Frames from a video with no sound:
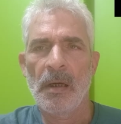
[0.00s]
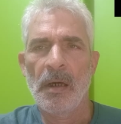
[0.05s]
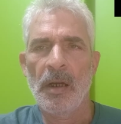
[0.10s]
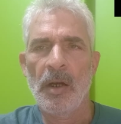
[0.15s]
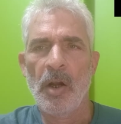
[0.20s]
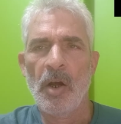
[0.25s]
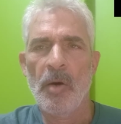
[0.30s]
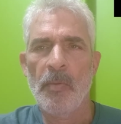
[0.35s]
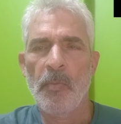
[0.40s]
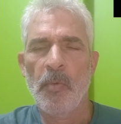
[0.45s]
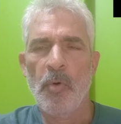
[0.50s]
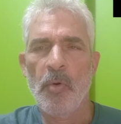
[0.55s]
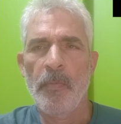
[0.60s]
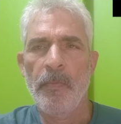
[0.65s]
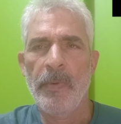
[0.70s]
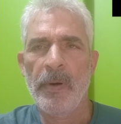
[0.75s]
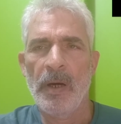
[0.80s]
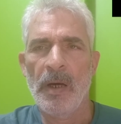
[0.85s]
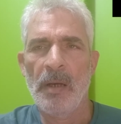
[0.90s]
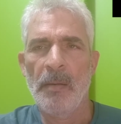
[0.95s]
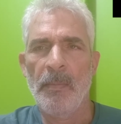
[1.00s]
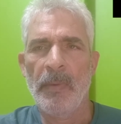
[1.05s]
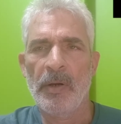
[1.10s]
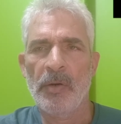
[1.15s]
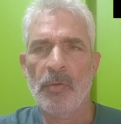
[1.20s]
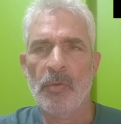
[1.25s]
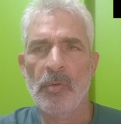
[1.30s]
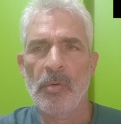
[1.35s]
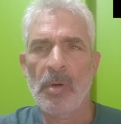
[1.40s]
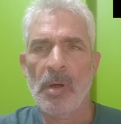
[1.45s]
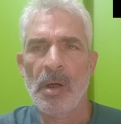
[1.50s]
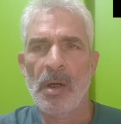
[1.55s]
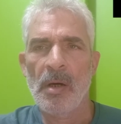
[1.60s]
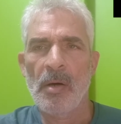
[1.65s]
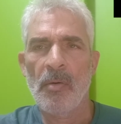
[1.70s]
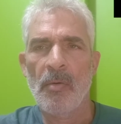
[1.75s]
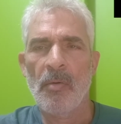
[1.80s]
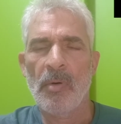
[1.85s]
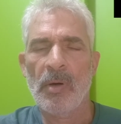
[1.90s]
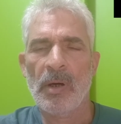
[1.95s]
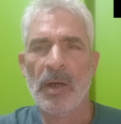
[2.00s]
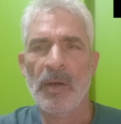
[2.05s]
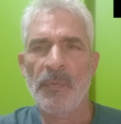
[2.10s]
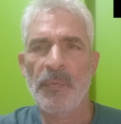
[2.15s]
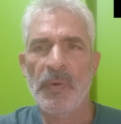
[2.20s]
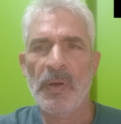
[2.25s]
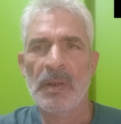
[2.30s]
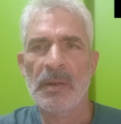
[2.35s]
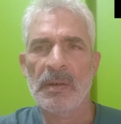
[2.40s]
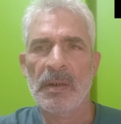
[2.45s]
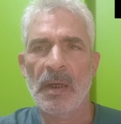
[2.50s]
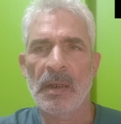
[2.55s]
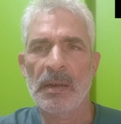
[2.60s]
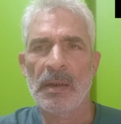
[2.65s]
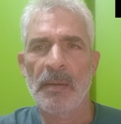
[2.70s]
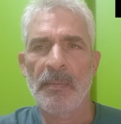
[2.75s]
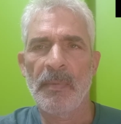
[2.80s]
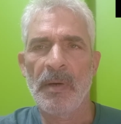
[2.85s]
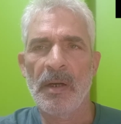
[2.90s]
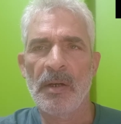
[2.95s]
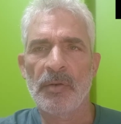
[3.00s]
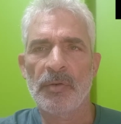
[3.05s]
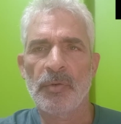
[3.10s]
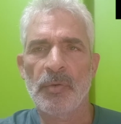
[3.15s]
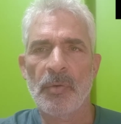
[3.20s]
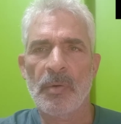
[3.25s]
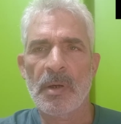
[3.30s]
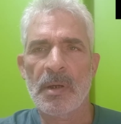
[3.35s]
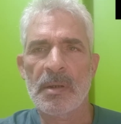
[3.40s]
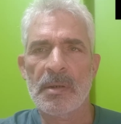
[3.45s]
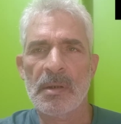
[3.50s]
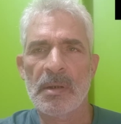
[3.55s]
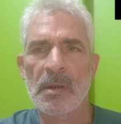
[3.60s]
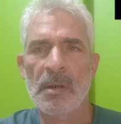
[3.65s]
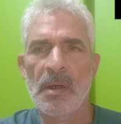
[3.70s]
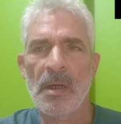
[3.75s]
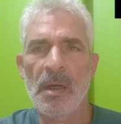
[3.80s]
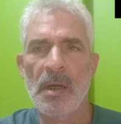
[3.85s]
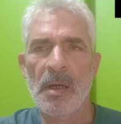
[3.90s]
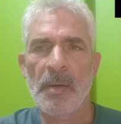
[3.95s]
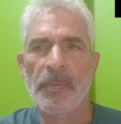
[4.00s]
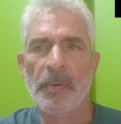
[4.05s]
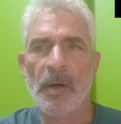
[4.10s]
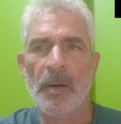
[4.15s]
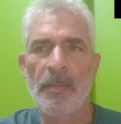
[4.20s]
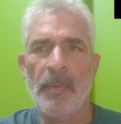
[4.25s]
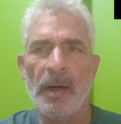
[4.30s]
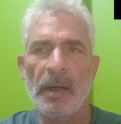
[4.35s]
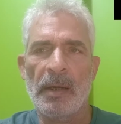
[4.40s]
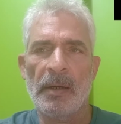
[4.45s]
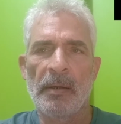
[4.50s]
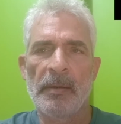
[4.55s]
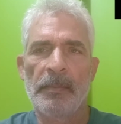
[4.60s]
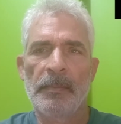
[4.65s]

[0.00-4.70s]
الحبوب المنقوعه وكيفيه تقديمها لطيور الزينه ابقى معنا